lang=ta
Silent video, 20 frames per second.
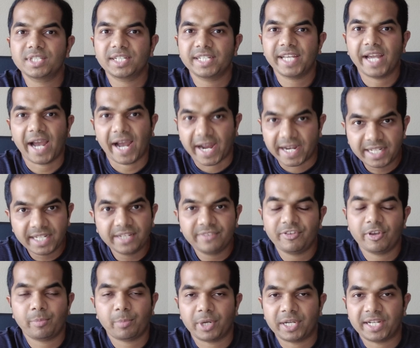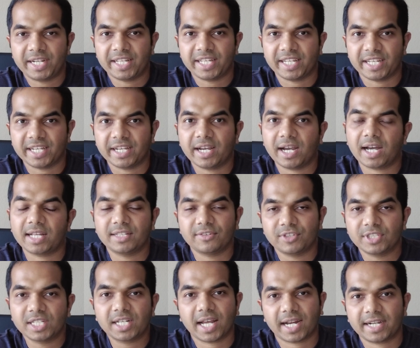ஜேர்னியாக ஐடென்டிஃபை பண்ணிட்டீங்க அதை
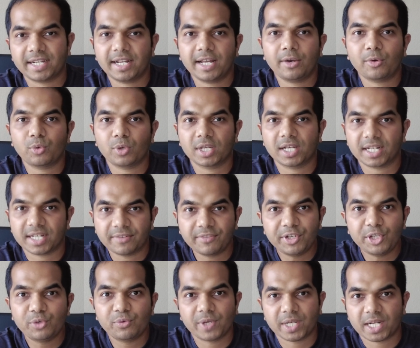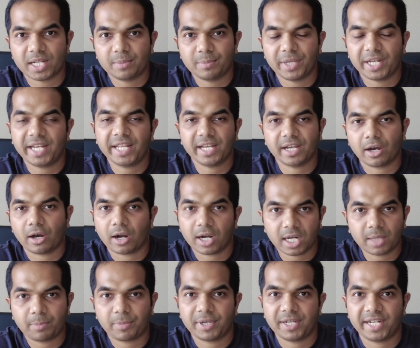வந்து கரெக்டாக உங்களுக்கு ரெவன்யூ வர்றது மாதிரி நீங்கள்
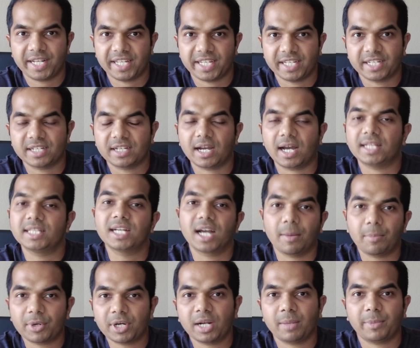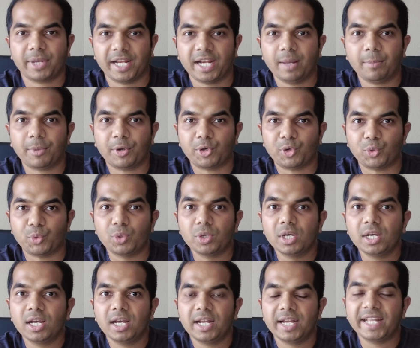ஆர்டர் பண்ணிட்டீங்க அதுக்கப்புறம் நம்ம என்ன பண்ணணும்
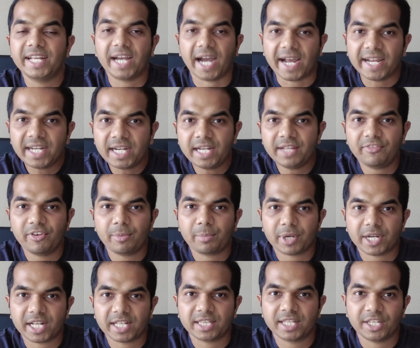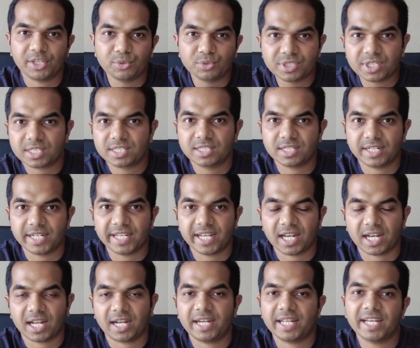நீங்கள் ஐடென்டிஃபை பண்ண இந்த யூசர்
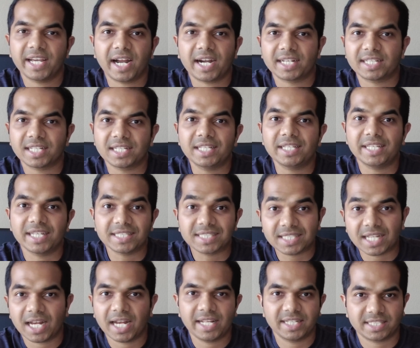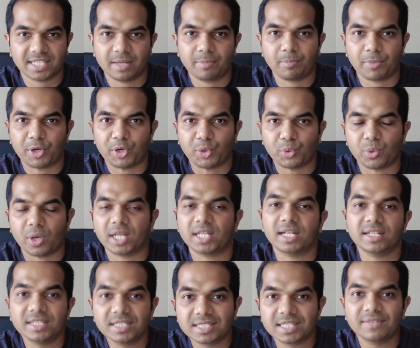ஜேர்னிக்கெல்லாம் நீங்கள் அடுத்தது எஸ்எல்ஐ செட் பண்ணணும்
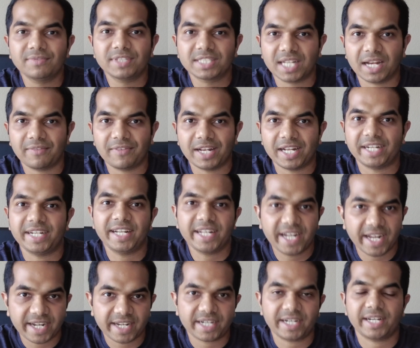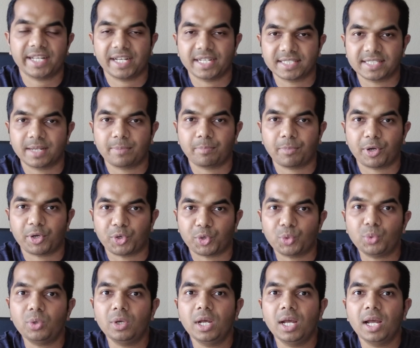அதாவது சர்வீஸ் லெவல் இண்டிகேட்டரை நீங்கள் செட் பண்ணும்